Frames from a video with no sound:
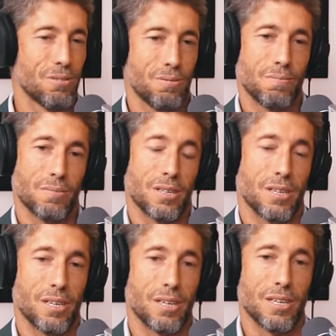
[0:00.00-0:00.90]
¿no?
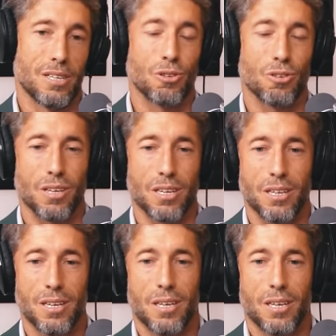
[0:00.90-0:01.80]
Eh,
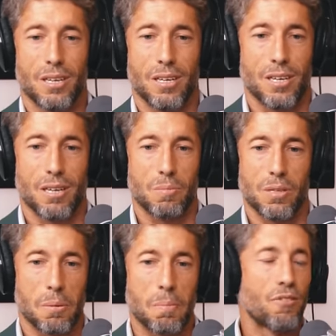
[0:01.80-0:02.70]
entonces eh,
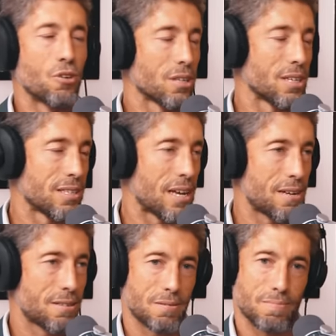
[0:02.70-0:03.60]
mientras más fuerte estás,